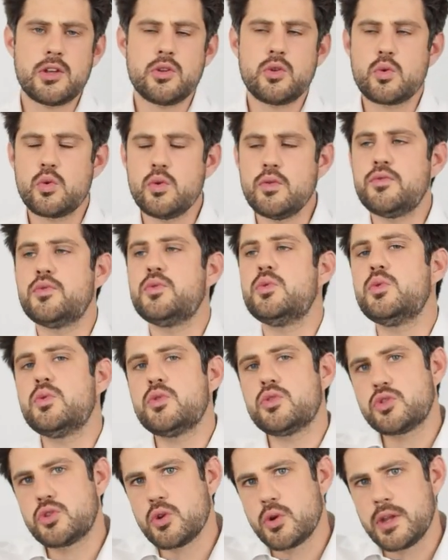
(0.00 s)
et du coup vous
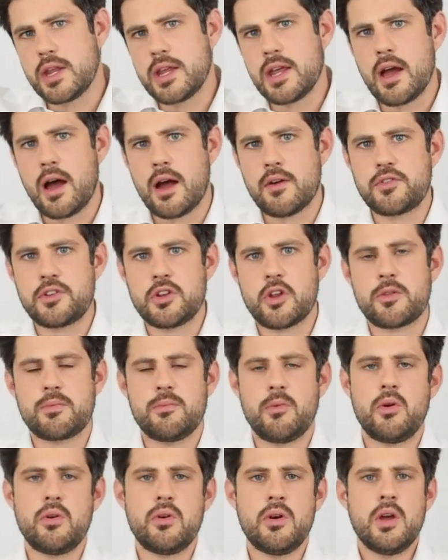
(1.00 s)
donner un
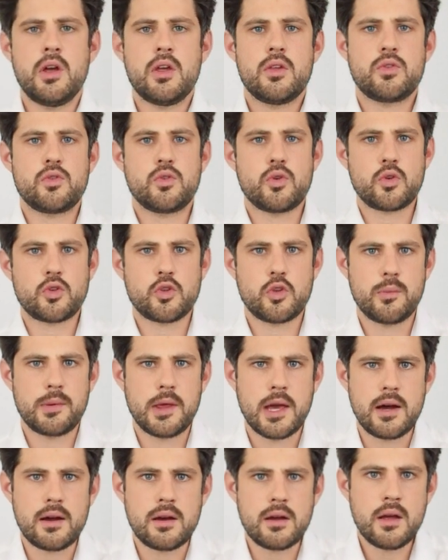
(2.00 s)
financement sur ce
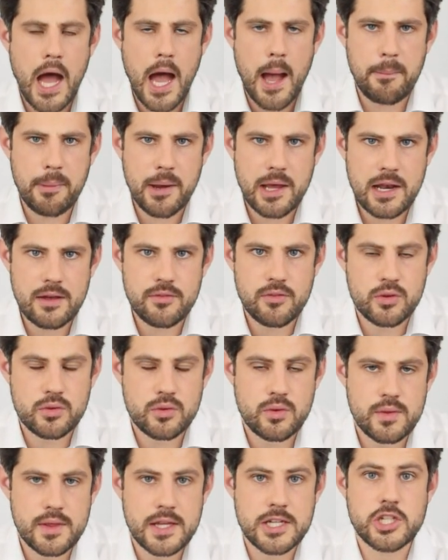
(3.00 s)
bien après la vente.
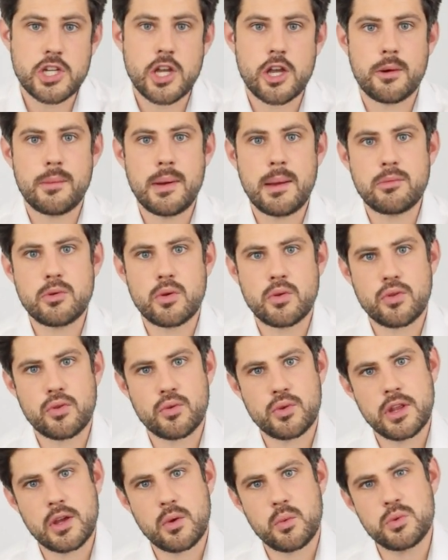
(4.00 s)
Sachez quand même que ce
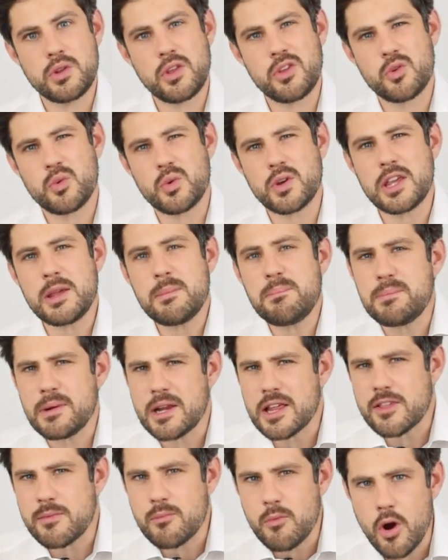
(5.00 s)
sont des conditions qui
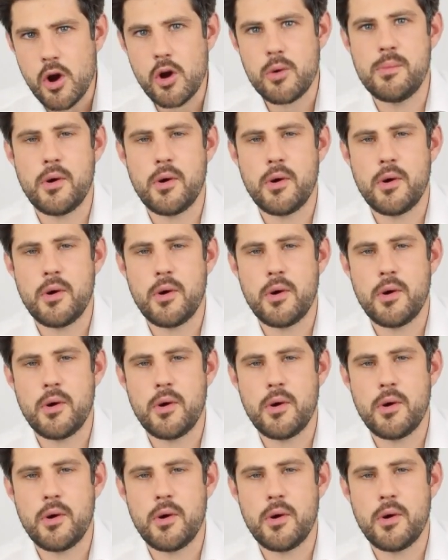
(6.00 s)
plaisent moins aux